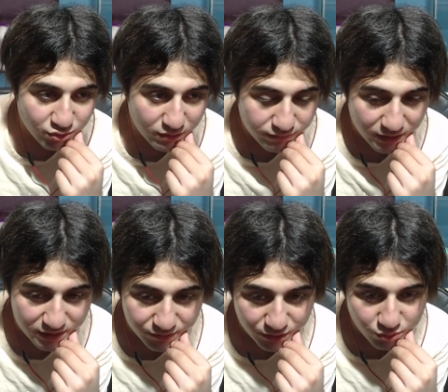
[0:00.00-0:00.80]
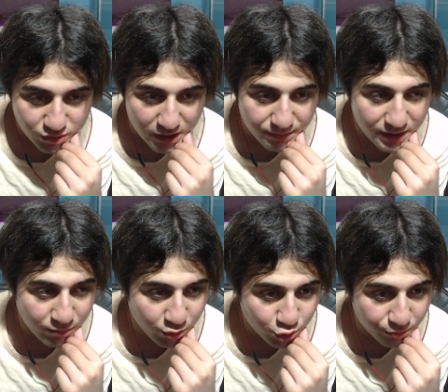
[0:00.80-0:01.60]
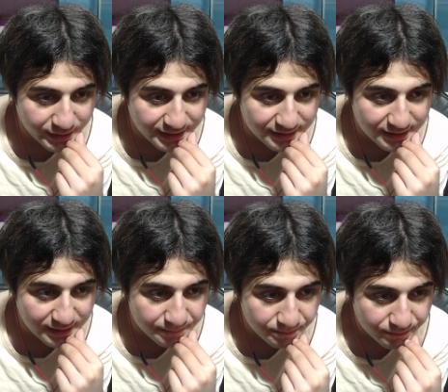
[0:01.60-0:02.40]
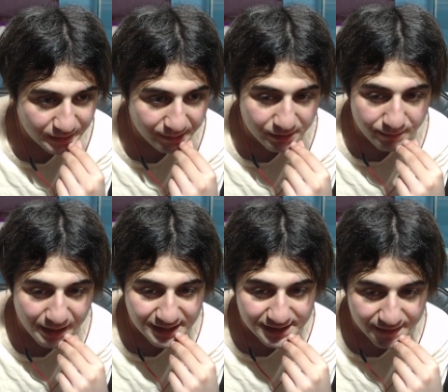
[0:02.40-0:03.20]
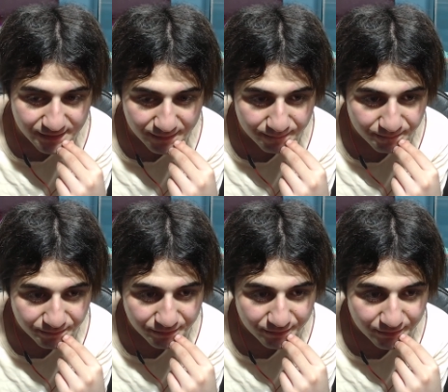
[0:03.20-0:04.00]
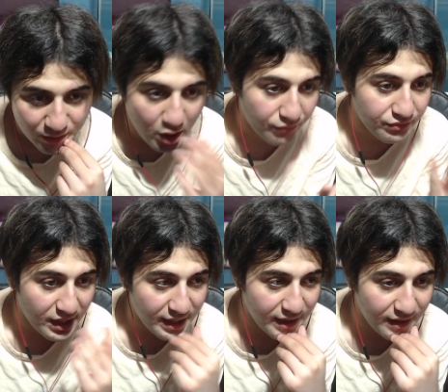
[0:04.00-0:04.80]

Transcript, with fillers: Çok farklı ve güzel. Benim hoşuma gitti diyebilirim. Ben sevdim. Öf yani.